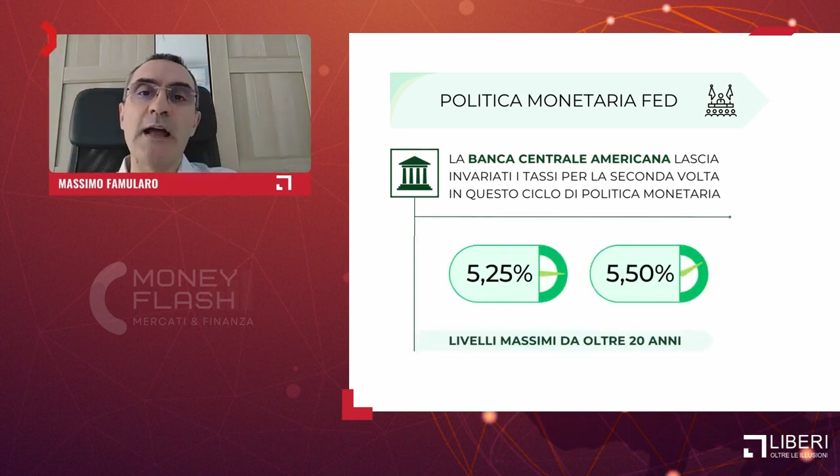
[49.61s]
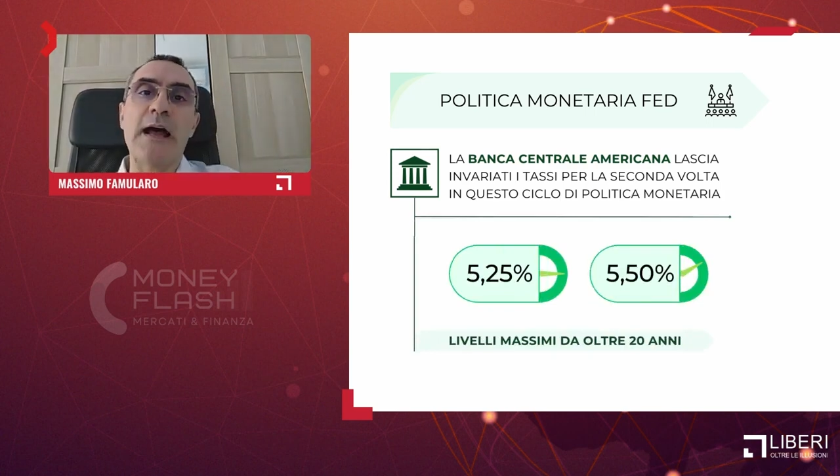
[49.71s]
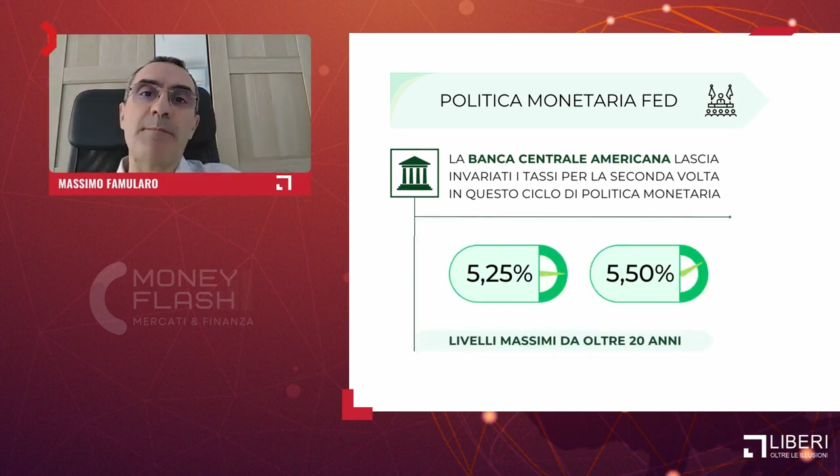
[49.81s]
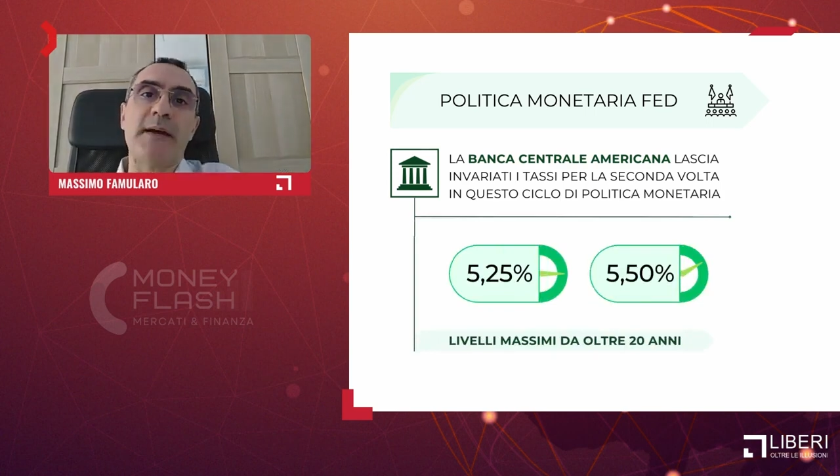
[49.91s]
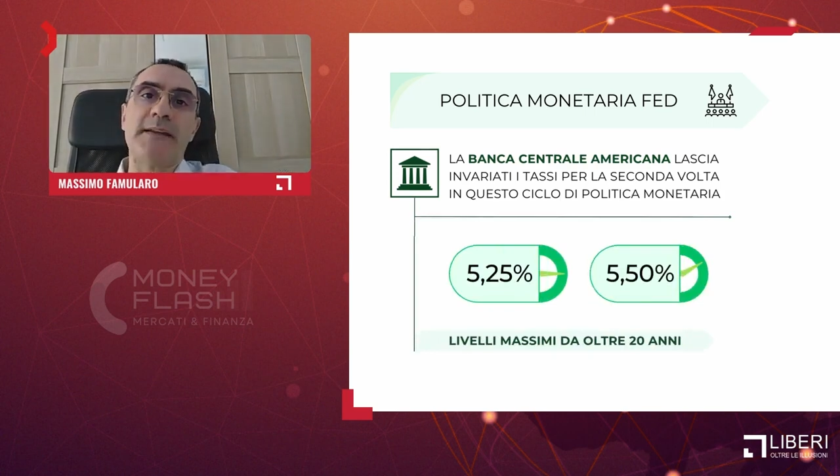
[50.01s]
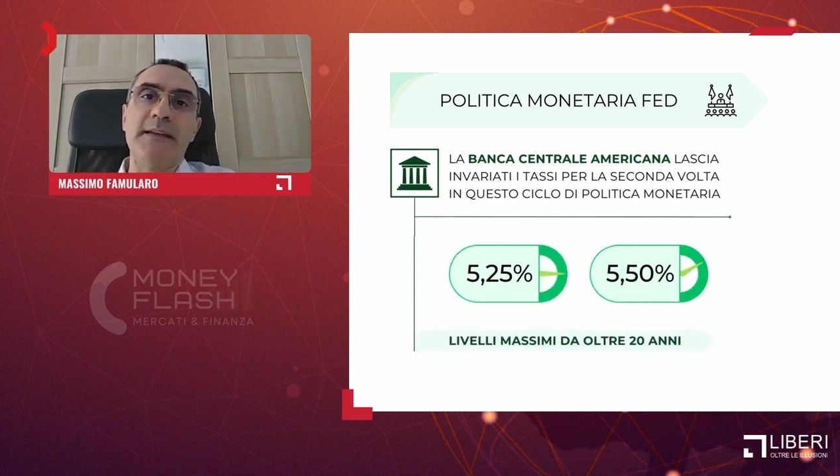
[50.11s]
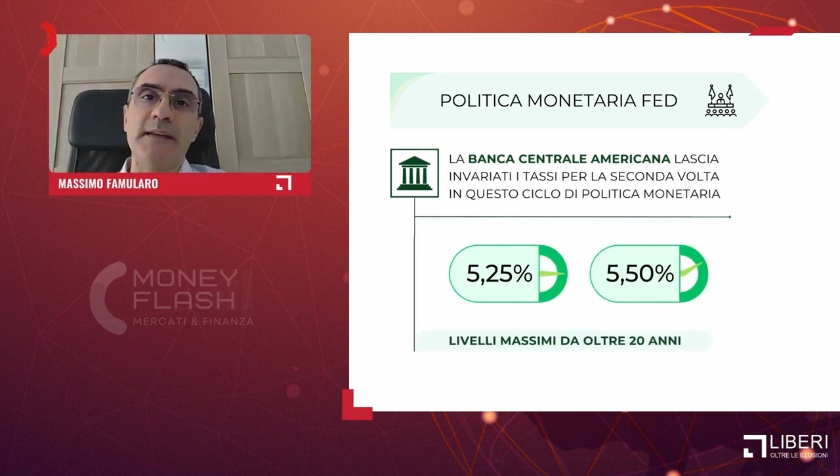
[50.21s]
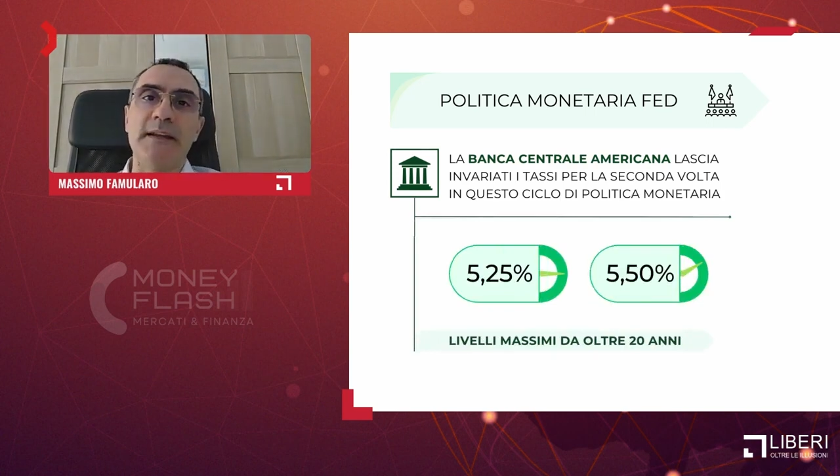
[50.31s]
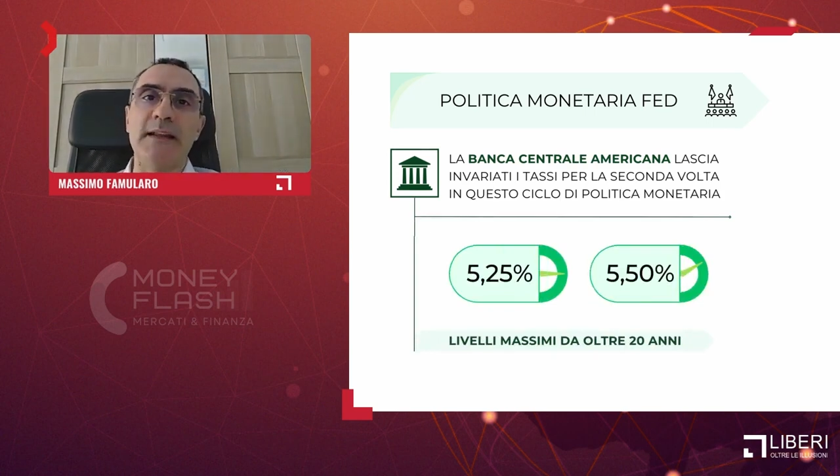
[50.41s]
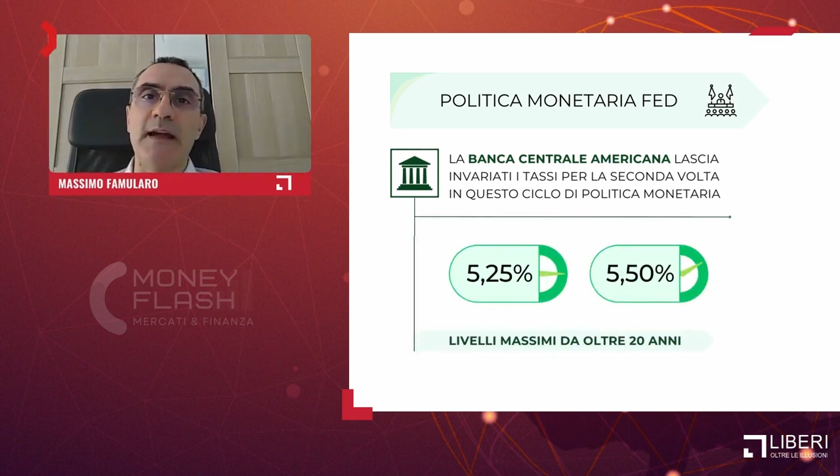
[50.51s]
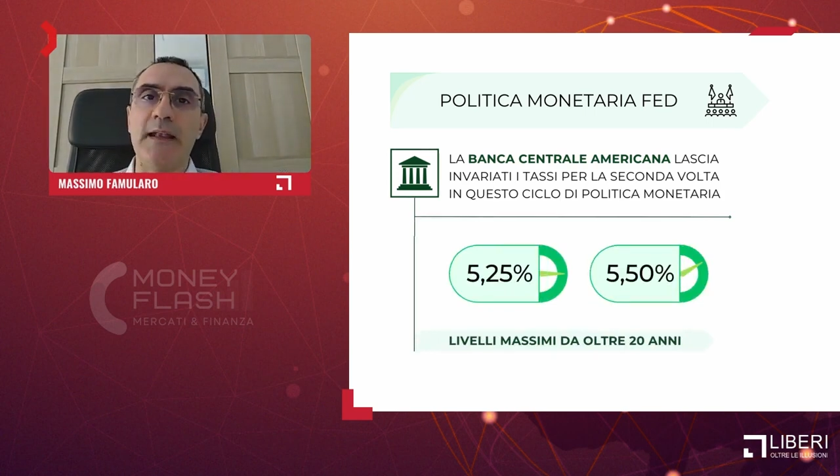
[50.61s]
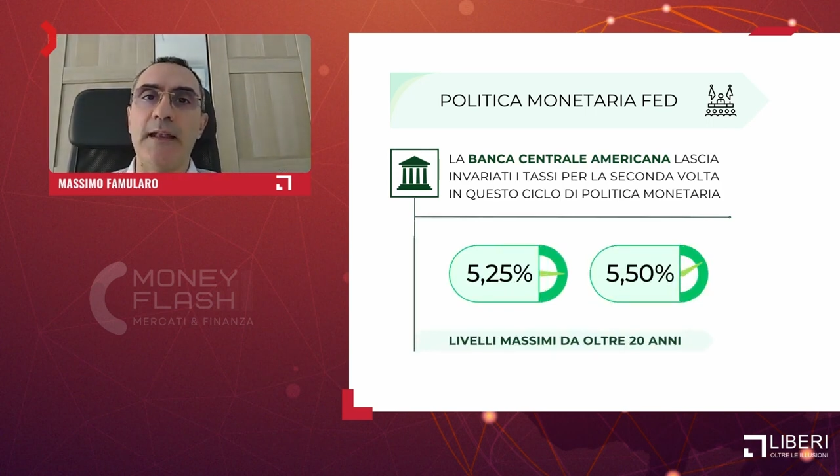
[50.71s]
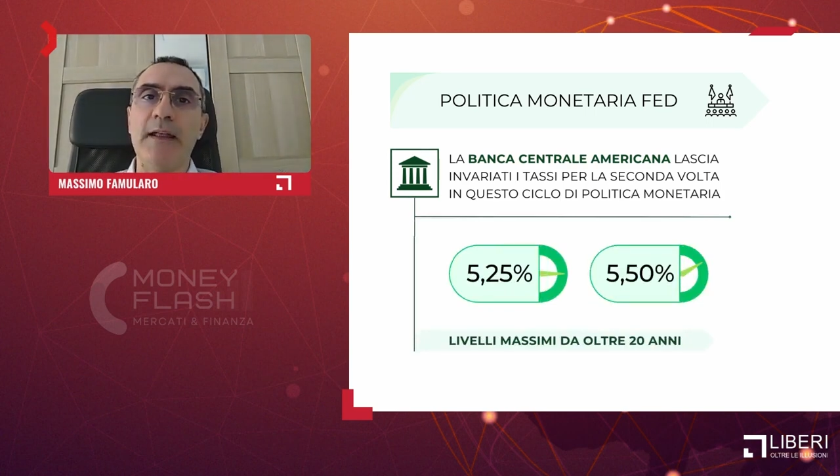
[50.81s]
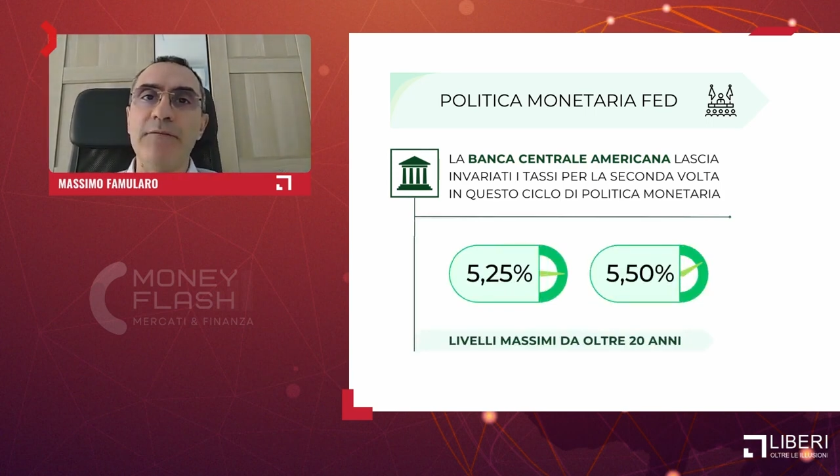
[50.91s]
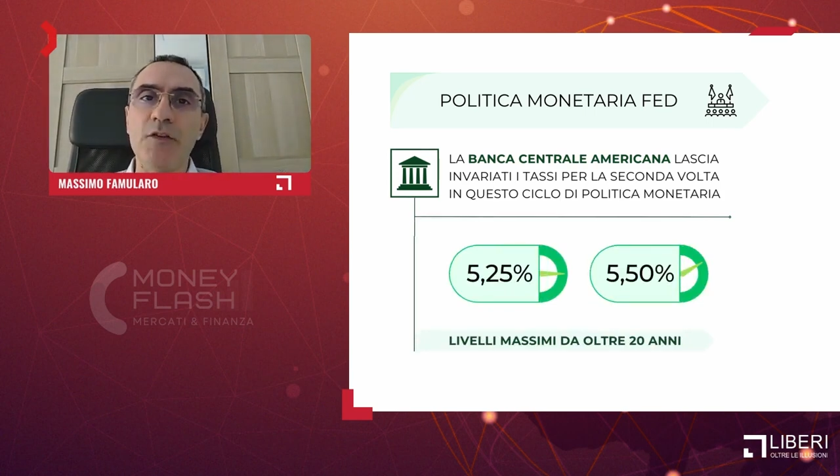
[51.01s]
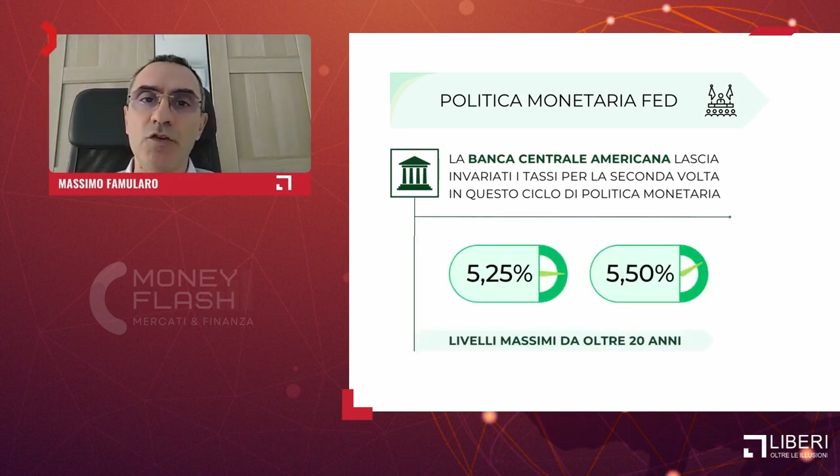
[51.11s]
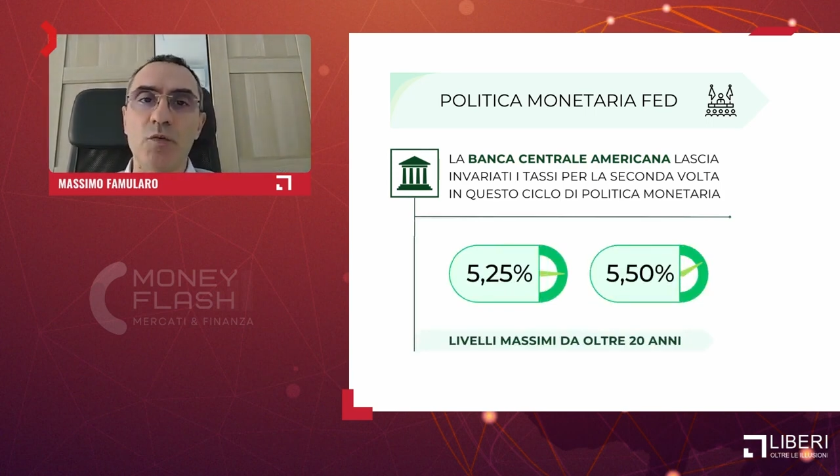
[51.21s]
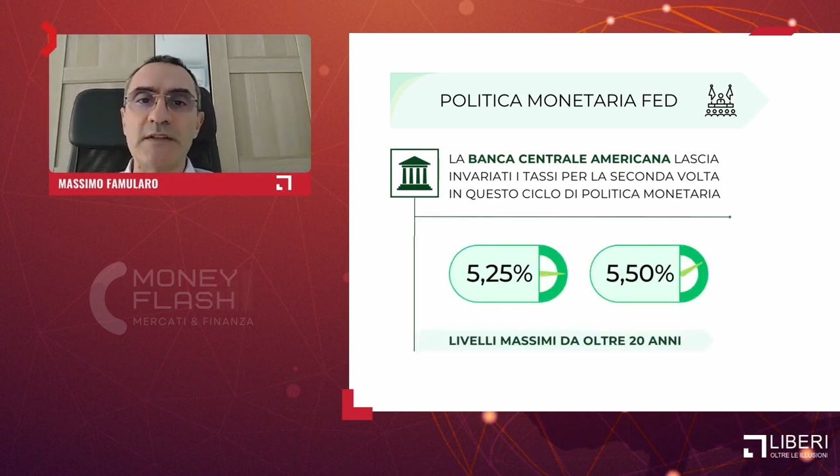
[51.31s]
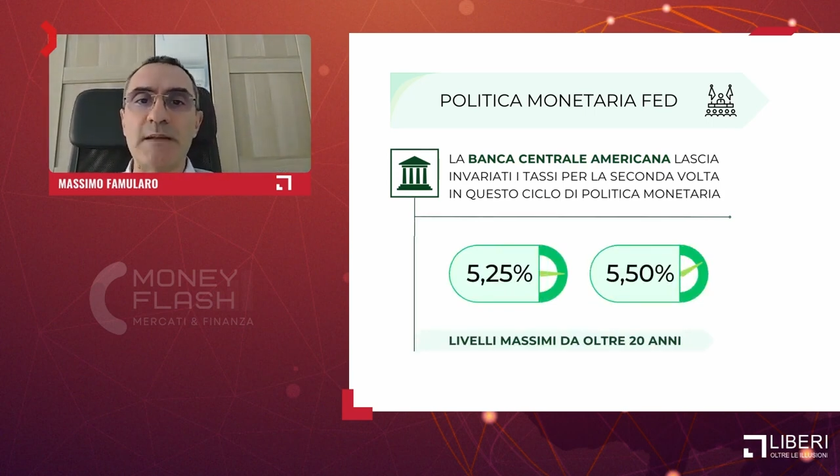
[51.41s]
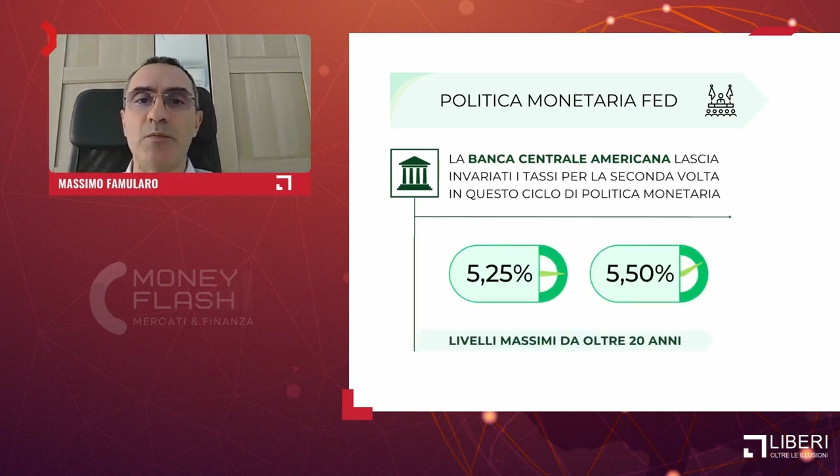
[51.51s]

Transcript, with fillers: a partire dall'avvio di, questa,